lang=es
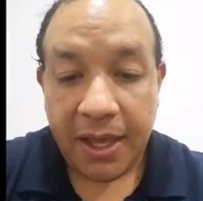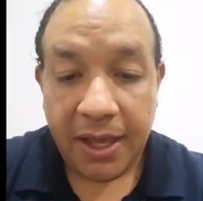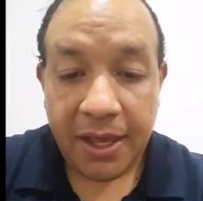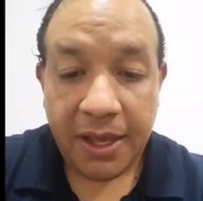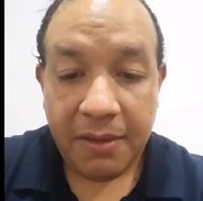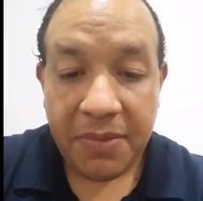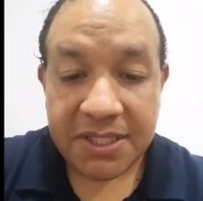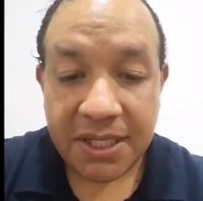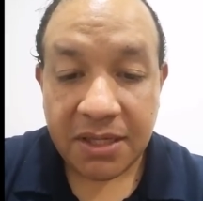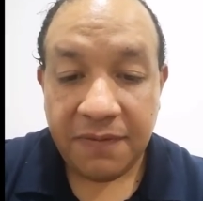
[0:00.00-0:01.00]
Eh, va
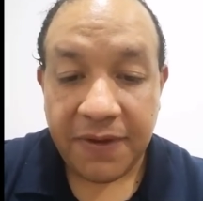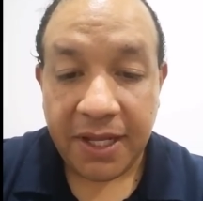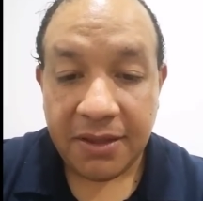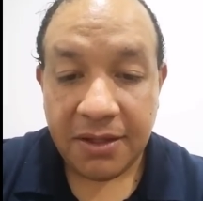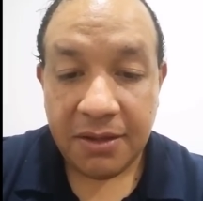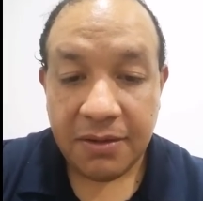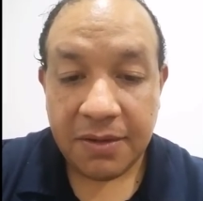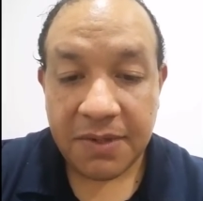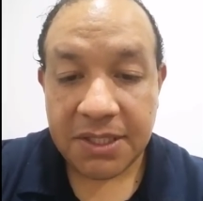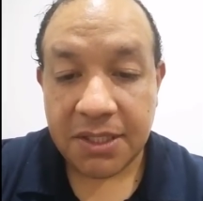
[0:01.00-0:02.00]
a ser diferente,
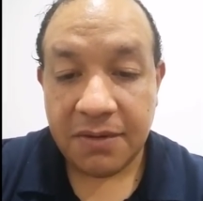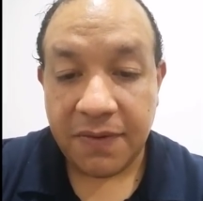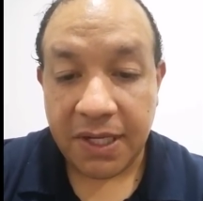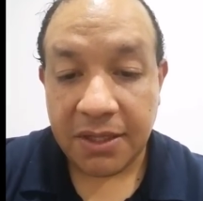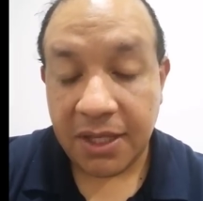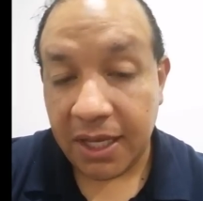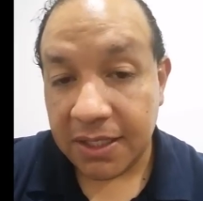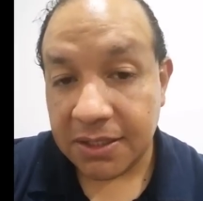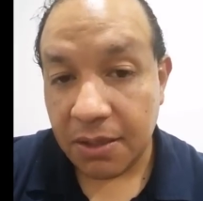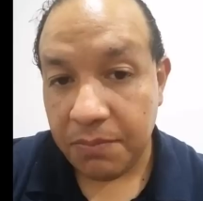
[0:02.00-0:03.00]
eh, va a ser
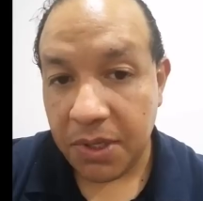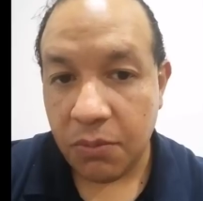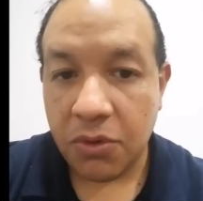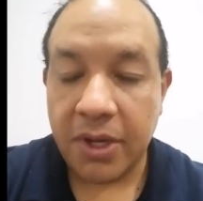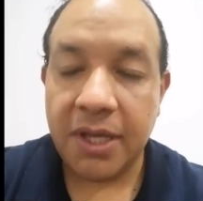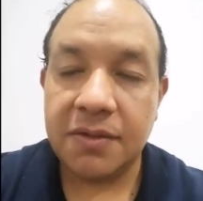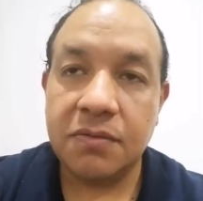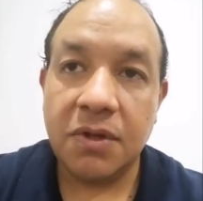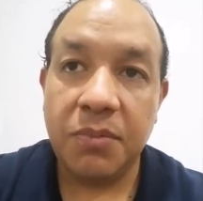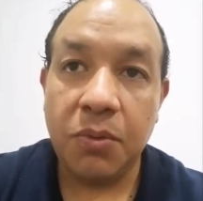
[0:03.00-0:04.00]
diferente este en vivo.
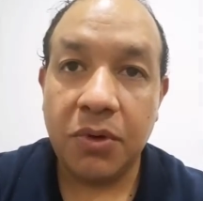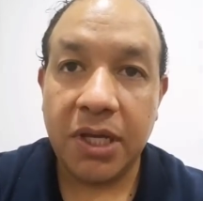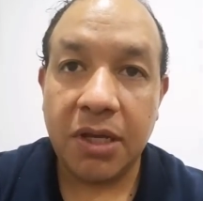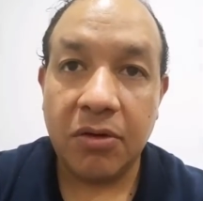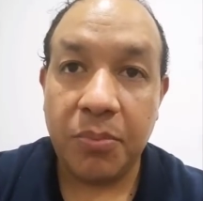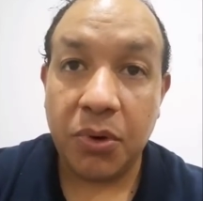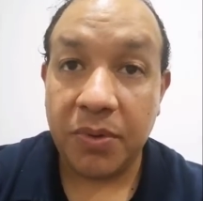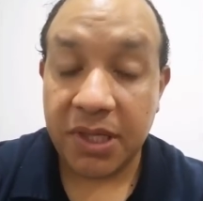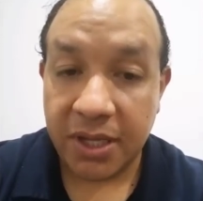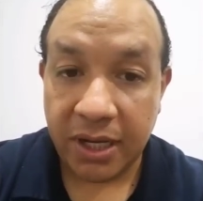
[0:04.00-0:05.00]
Es un en vivo que quiero
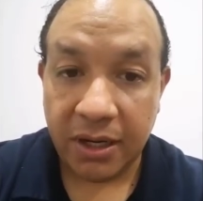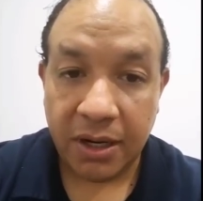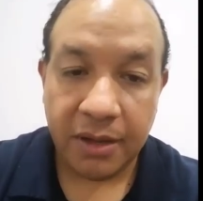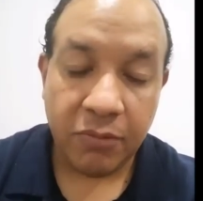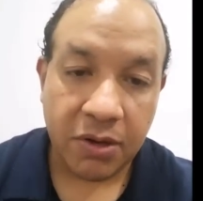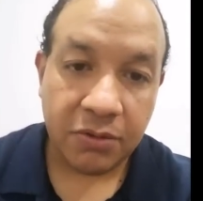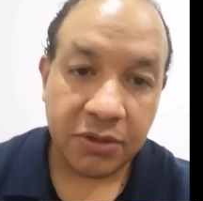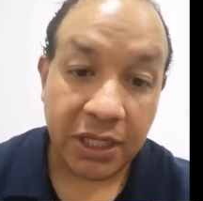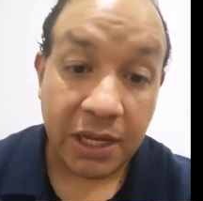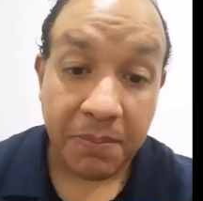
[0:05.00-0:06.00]
aprovechar, que bueno,
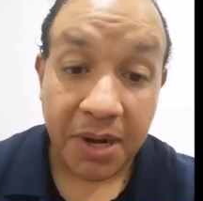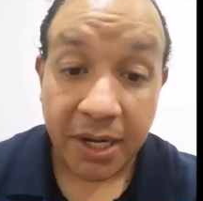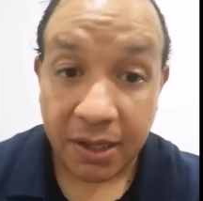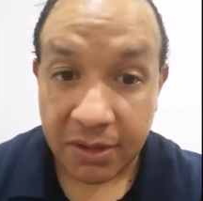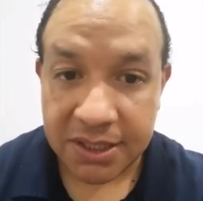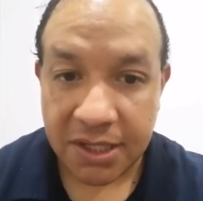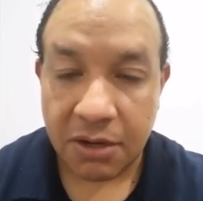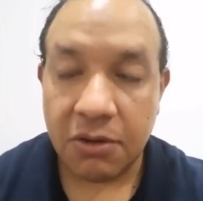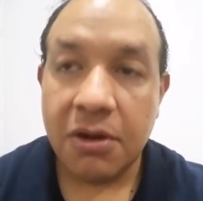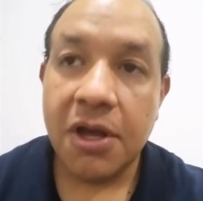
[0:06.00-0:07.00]
no tenía planeado
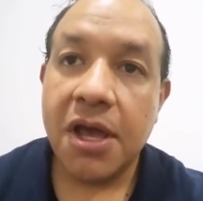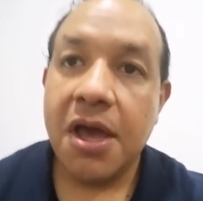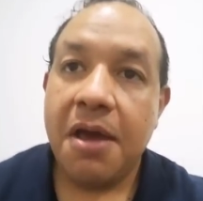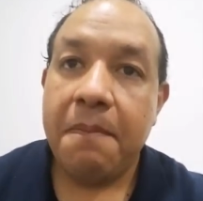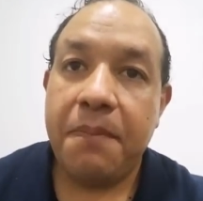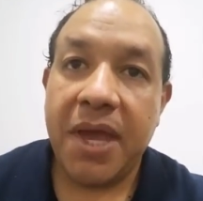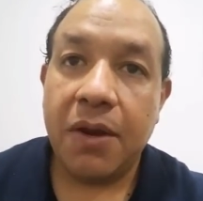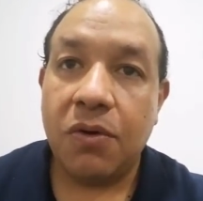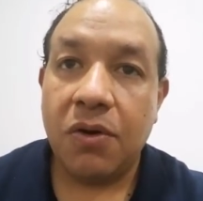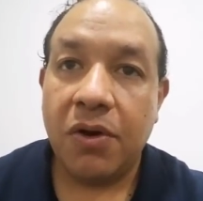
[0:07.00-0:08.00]
hacerlo,
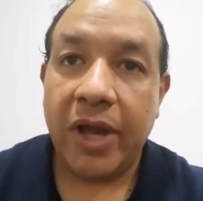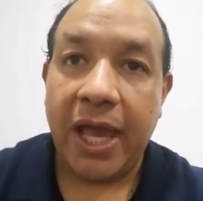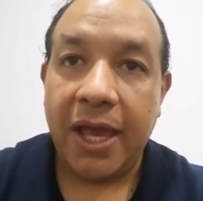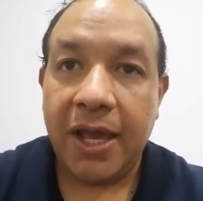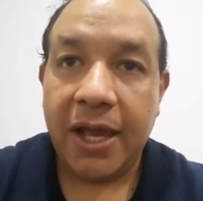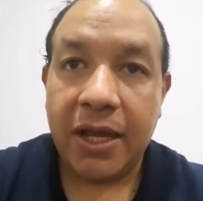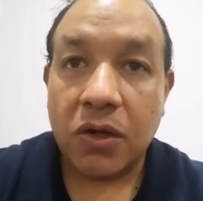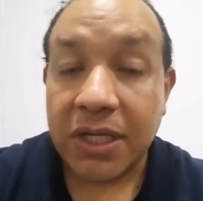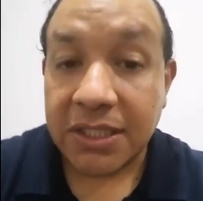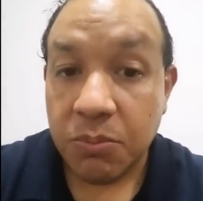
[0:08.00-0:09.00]
pero eh,
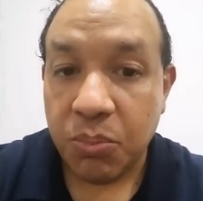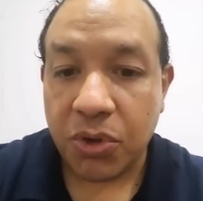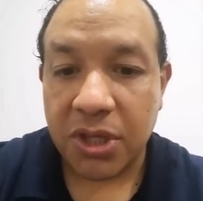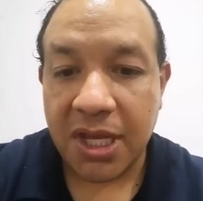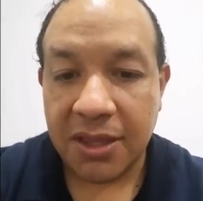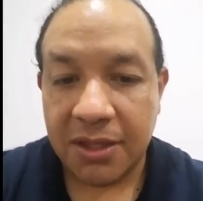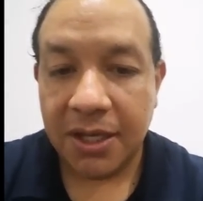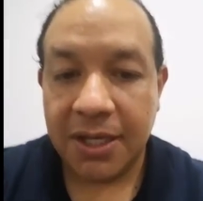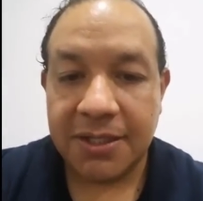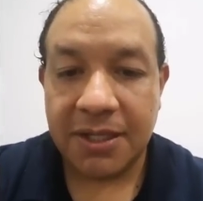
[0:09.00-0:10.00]
creo que es
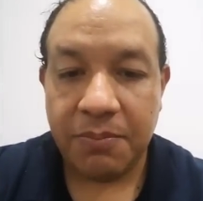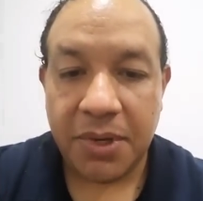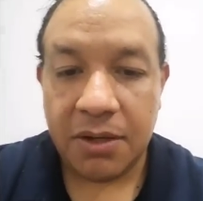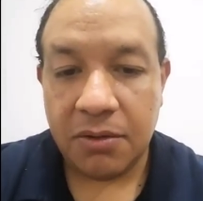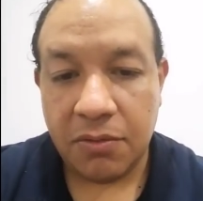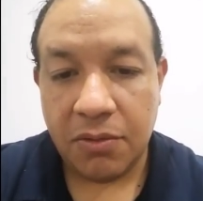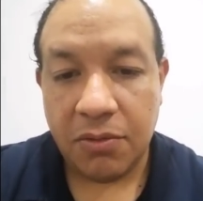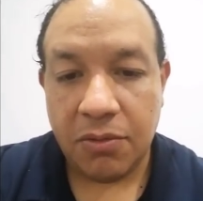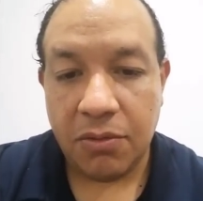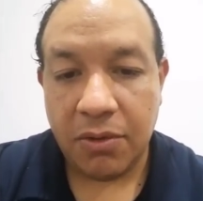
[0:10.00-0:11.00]
importante que sepan
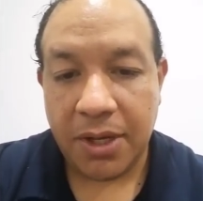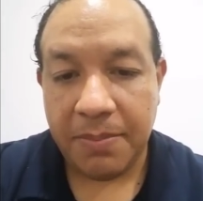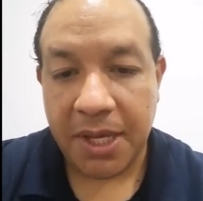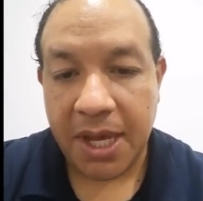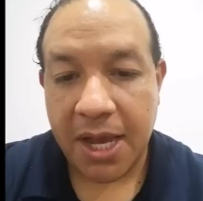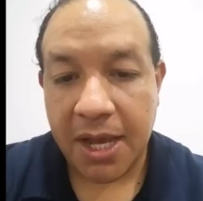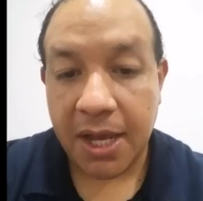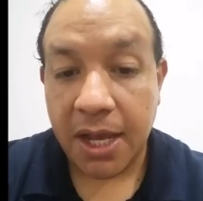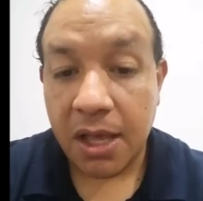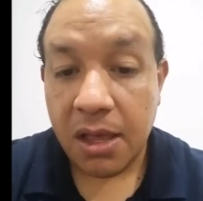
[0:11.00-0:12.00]
lo, que me
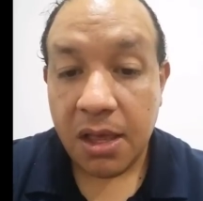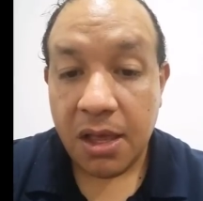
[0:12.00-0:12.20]
ha,